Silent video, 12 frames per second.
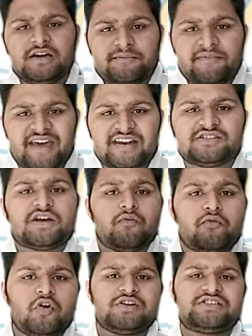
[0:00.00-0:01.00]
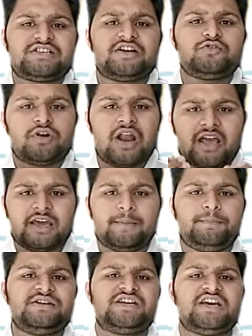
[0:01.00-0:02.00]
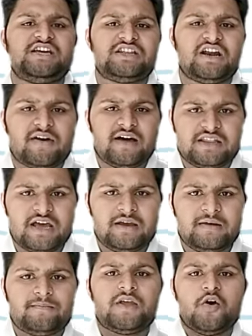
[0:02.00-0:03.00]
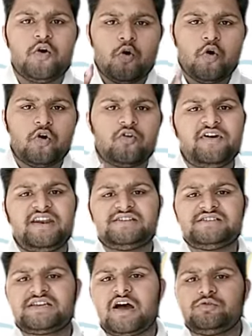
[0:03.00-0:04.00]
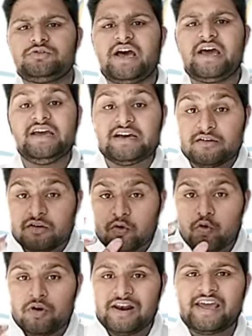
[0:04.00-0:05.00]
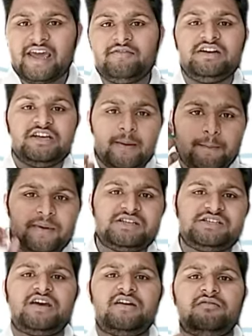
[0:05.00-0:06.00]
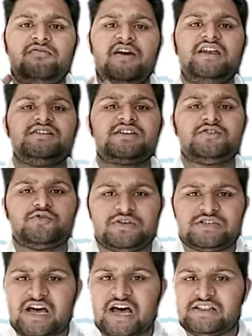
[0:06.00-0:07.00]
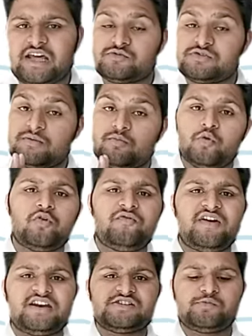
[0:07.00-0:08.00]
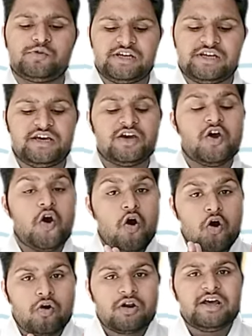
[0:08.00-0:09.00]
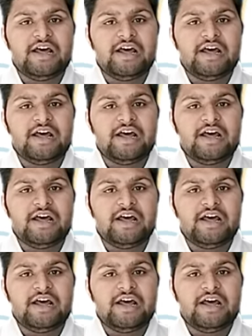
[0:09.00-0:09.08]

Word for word: फेरिंग्स का वो हिस्सा जो नाक के पीछे की तरफ आता है ओरोफेरिंग्स क्या होता है ओरल कैविटी के पीछे फेरिंग्स का जो हिस्सा आता है उसे हम ओरोफेरिंग्स बोलते हैं और